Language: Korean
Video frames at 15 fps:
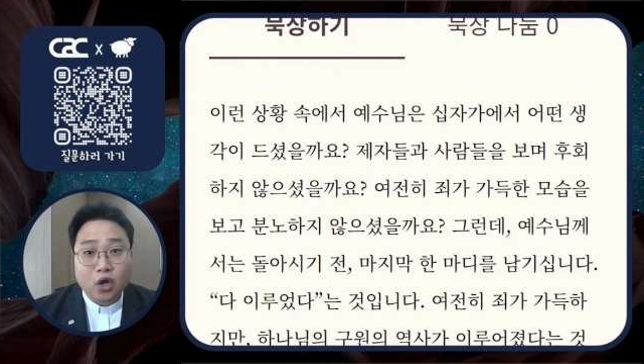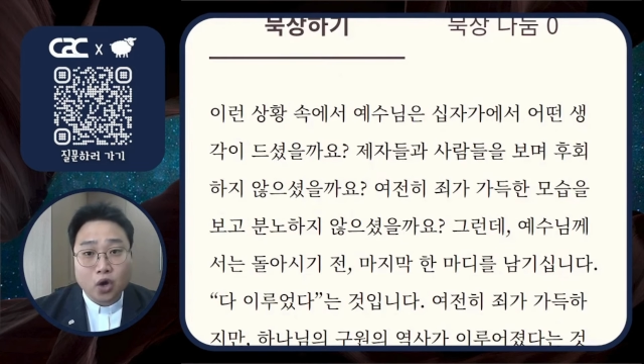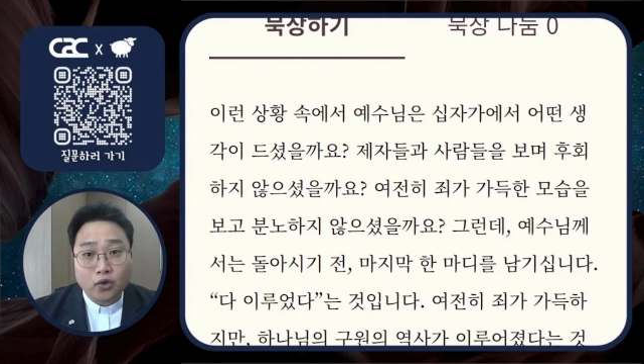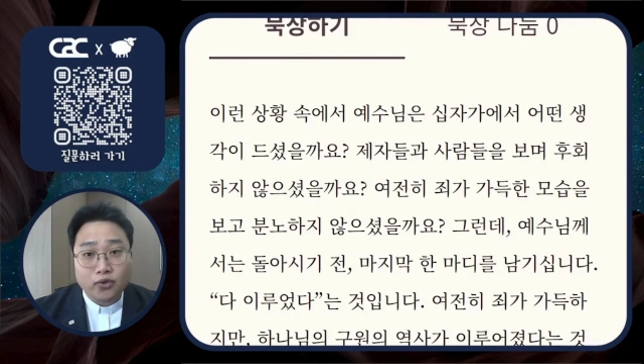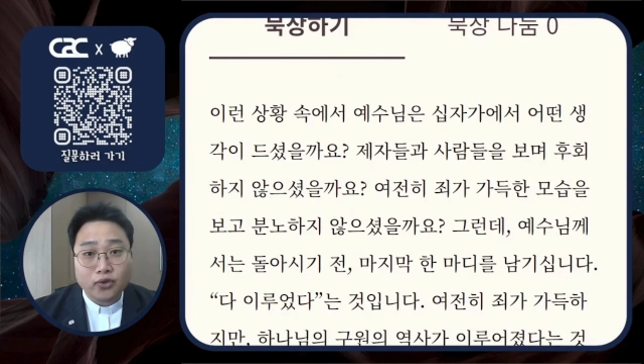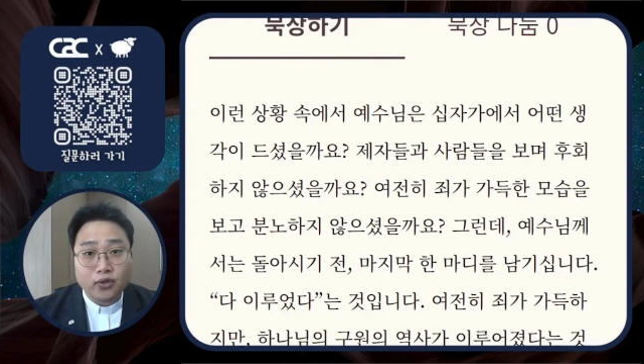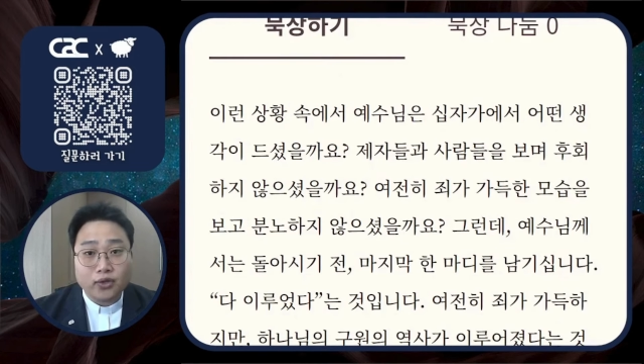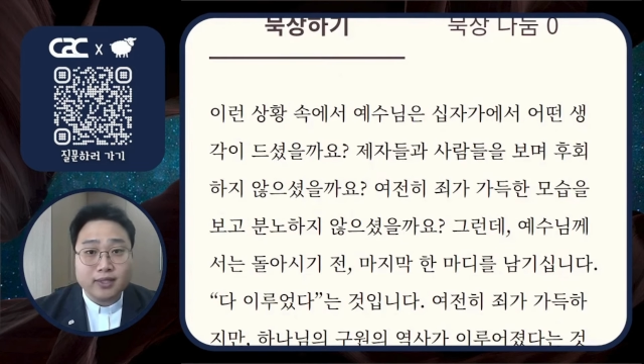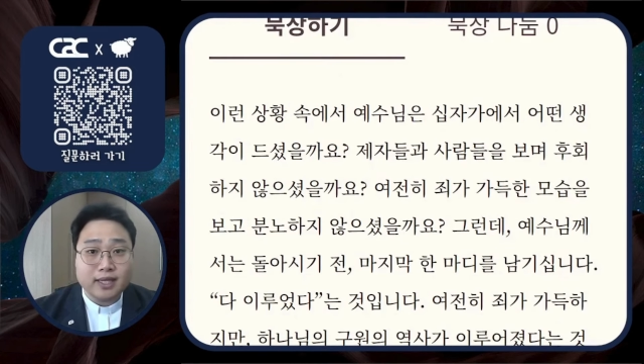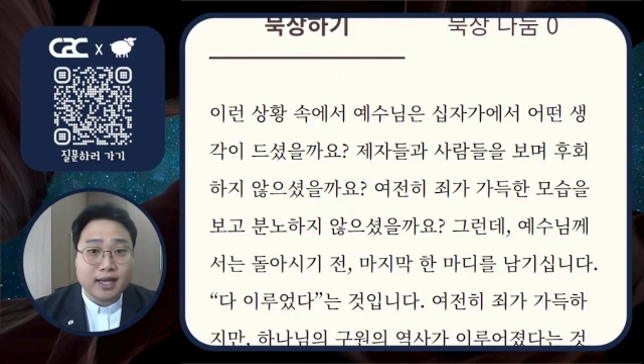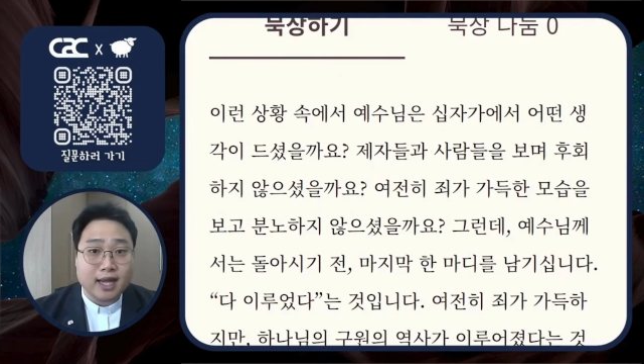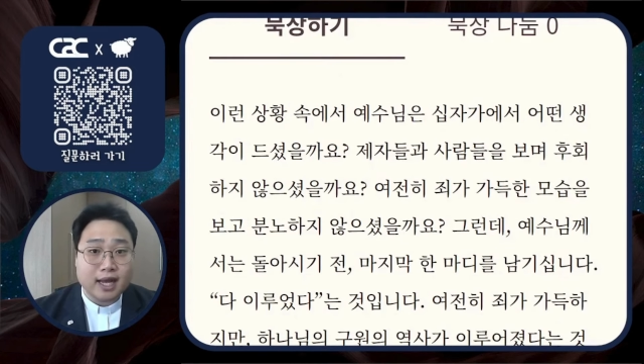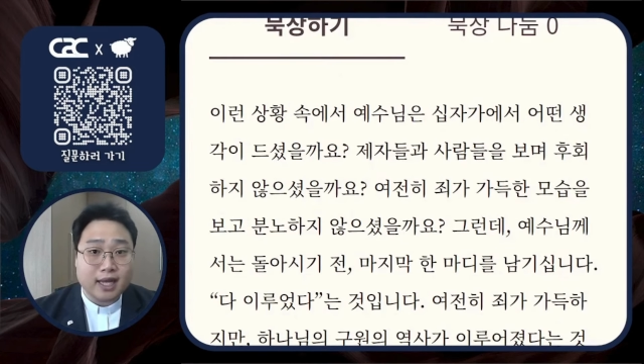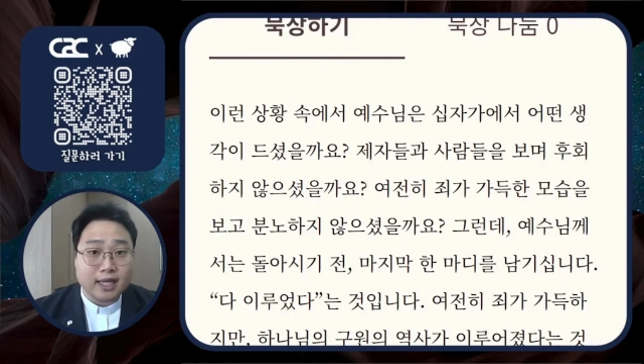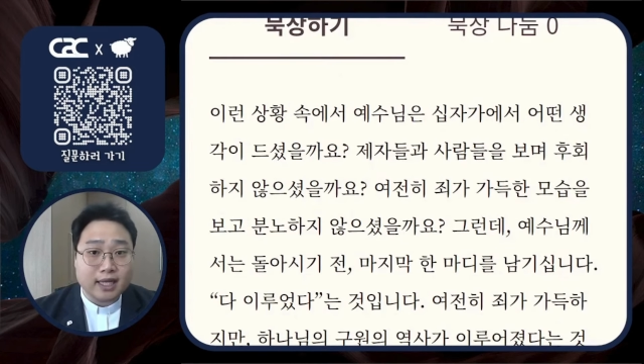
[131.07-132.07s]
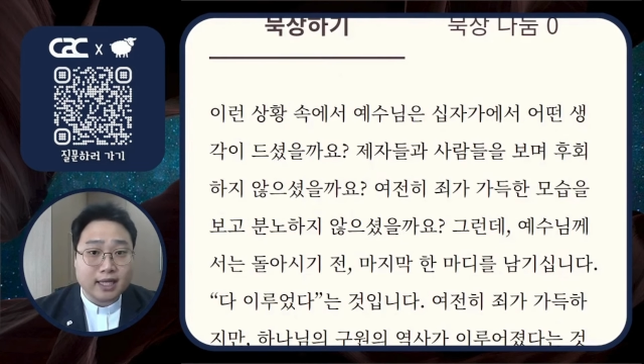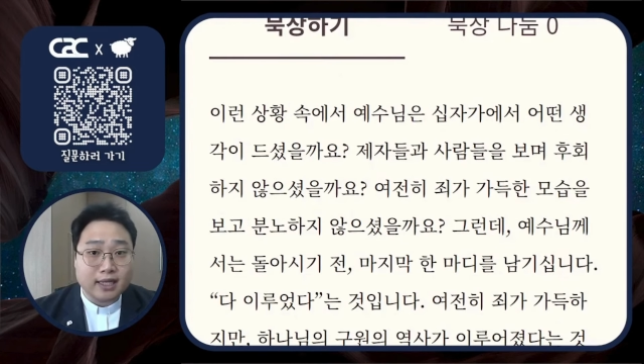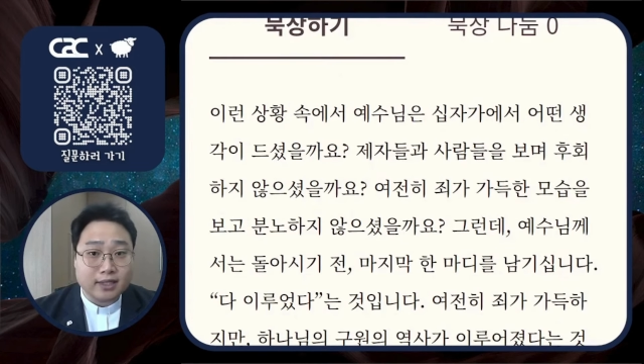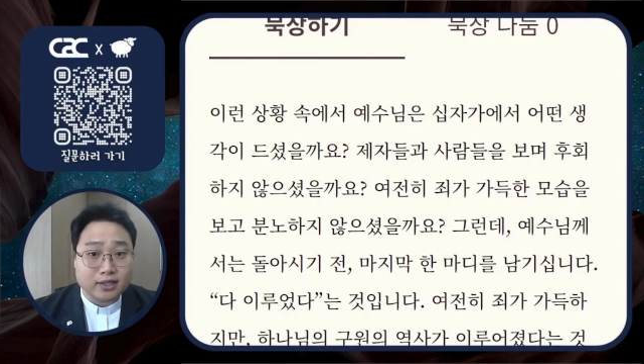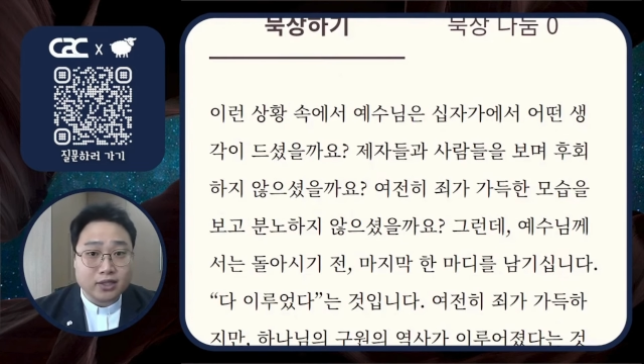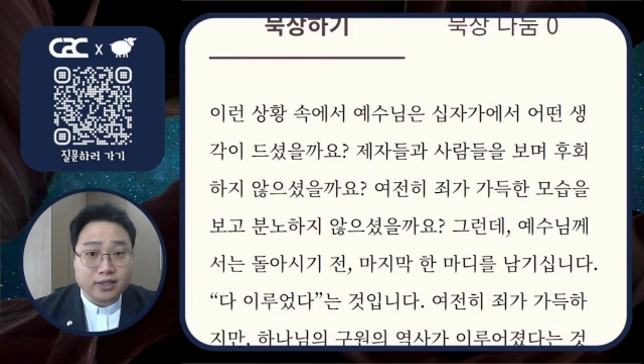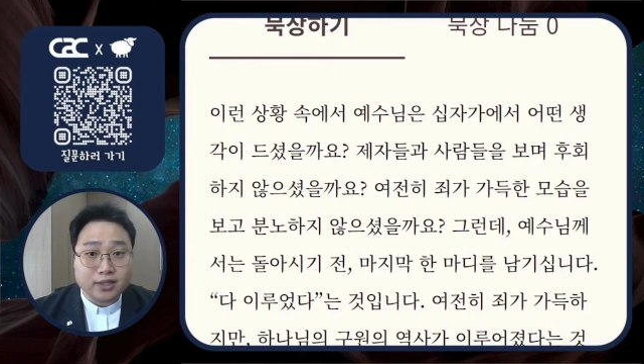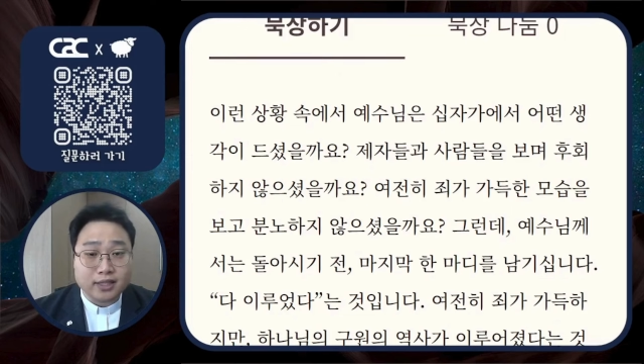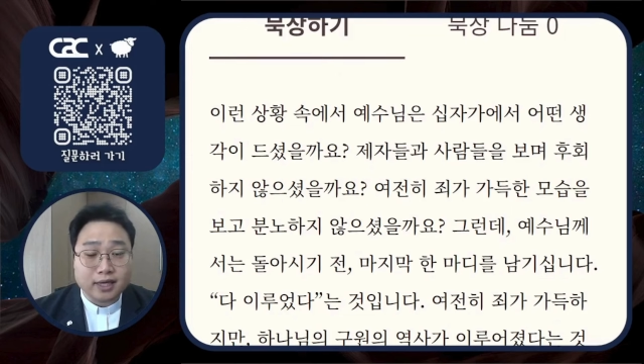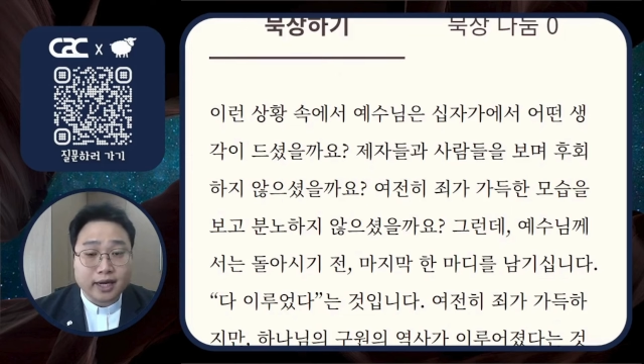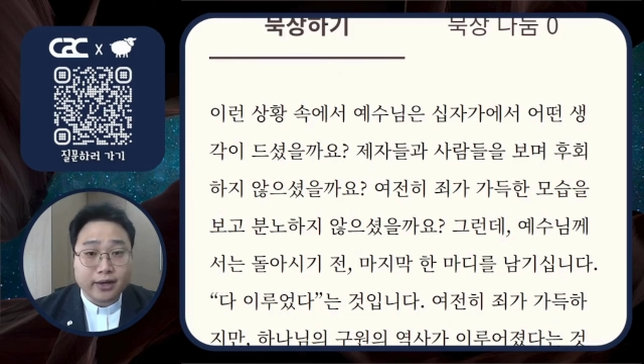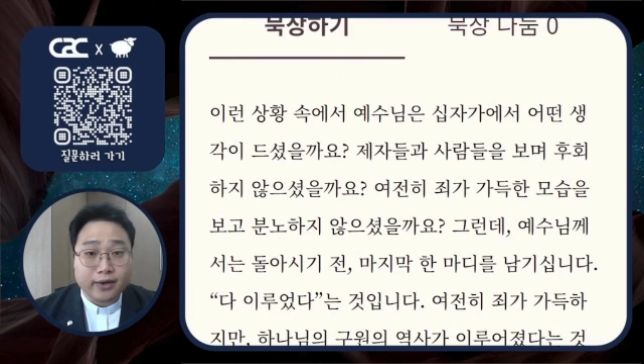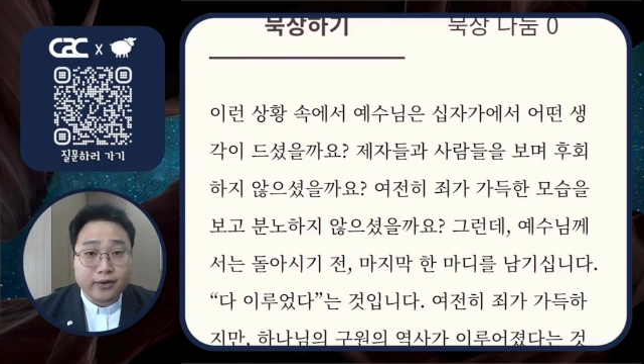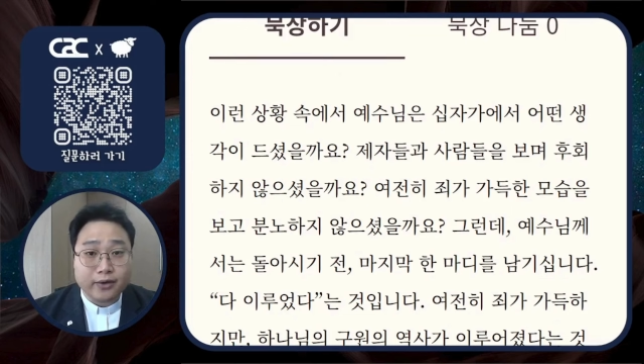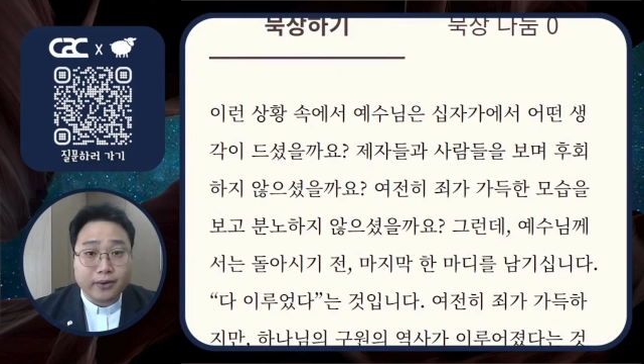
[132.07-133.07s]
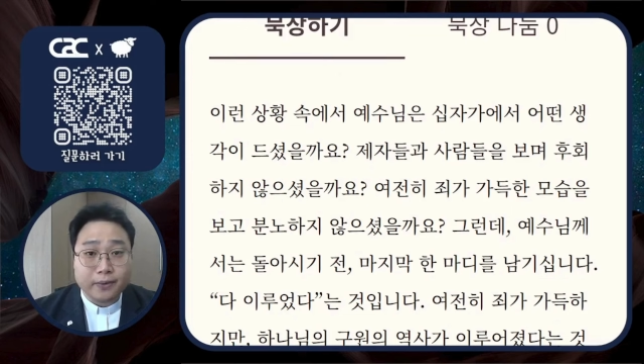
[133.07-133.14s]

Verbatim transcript: 어떤 생각이 드셨을까요?